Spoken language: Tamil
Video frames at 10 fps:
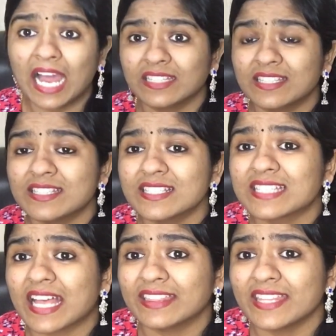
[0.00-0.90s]
அடுத்தது
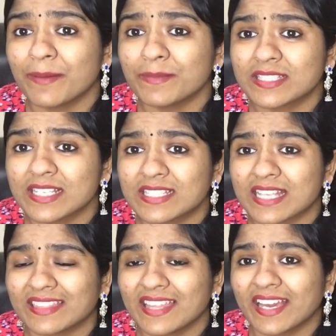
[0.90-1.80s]
சத்யா மிஸ்ஸஸ்
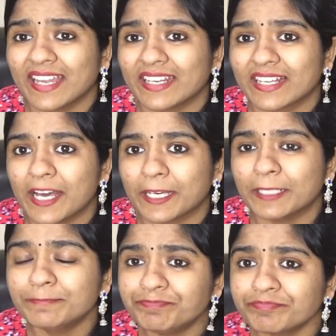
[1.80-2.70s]
சத்யா கேட்டிருக்காங்க